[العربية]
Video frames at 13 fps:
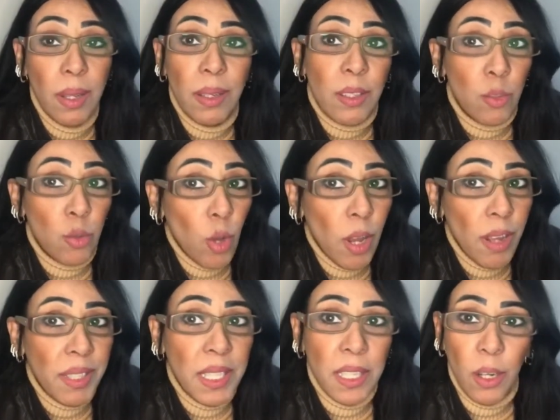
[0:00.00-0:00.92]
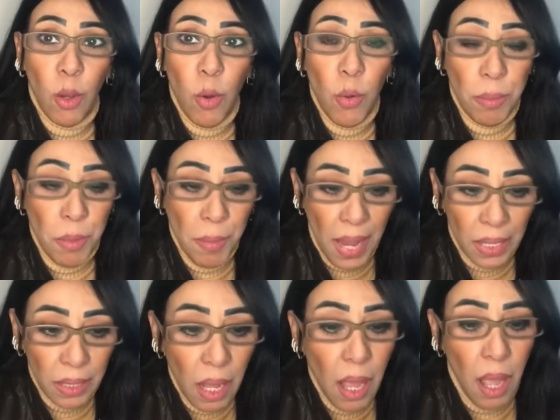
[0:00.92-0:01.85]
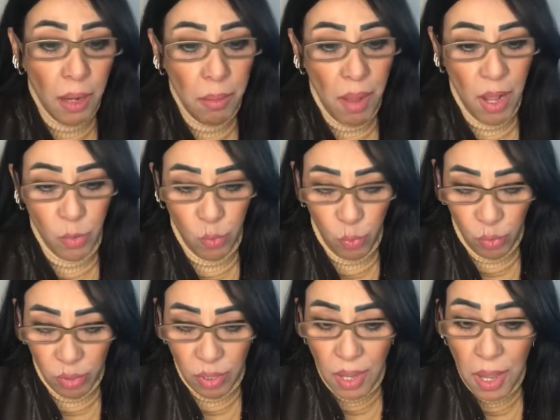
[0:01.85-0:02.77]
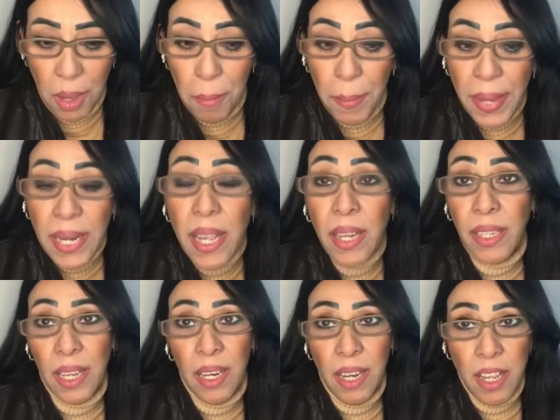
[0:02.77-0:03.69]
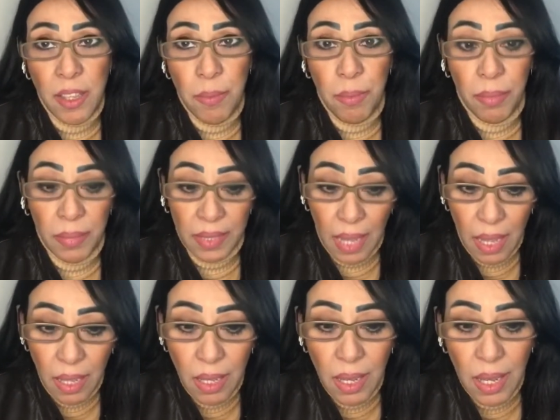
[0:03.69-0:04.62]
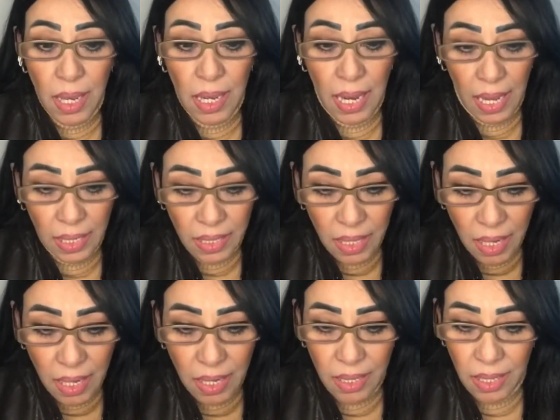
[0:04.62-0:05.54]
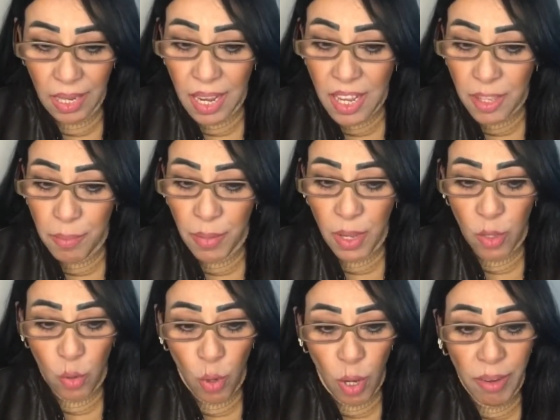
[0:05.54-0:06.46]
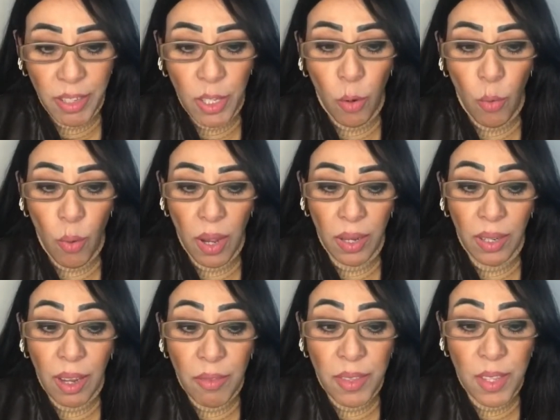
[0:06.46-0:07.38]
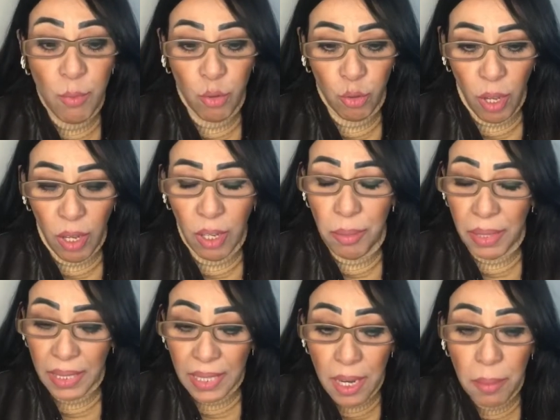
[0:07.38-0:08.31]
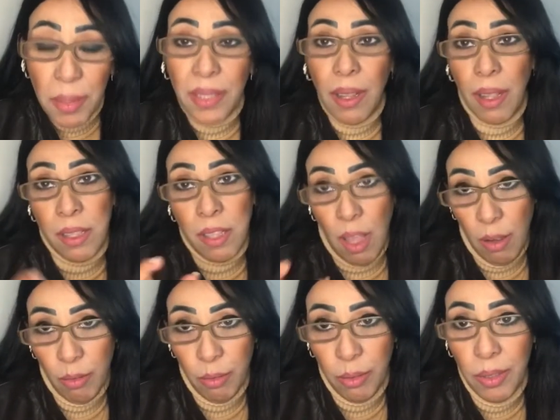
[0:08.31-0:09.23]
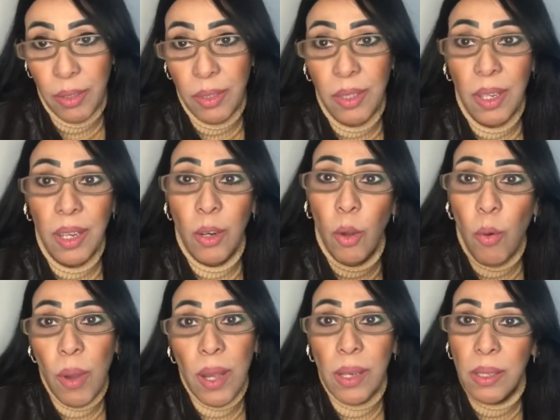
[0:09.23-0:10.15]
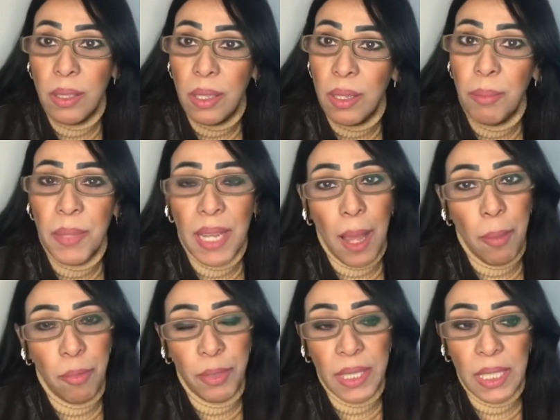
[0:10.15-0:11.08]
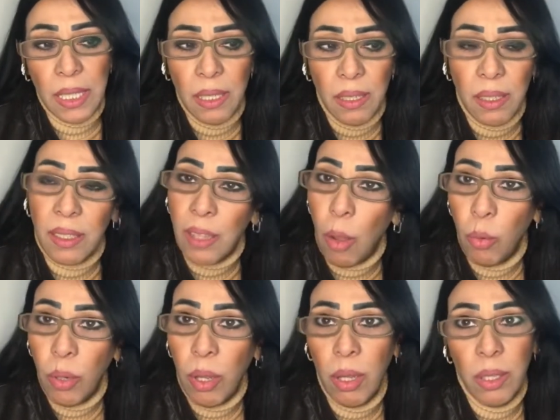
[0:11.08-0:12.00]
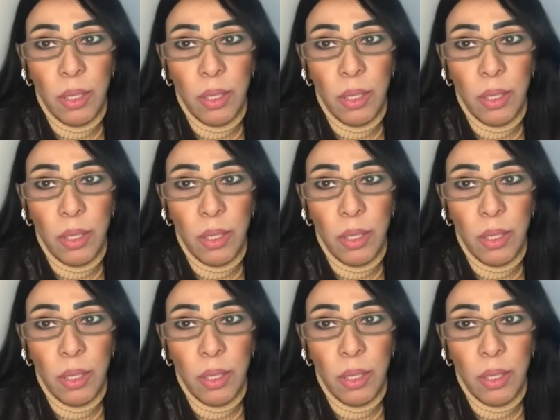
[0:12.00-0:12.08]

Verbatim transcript: الزهري اللي هو بمعنى المحظوظ منين جه الاسم ده الحقيقه ان اسم الزهري هو لفظ مشتق من كلمه الزهر اللي هو اللي بنلعب فيه الطاوله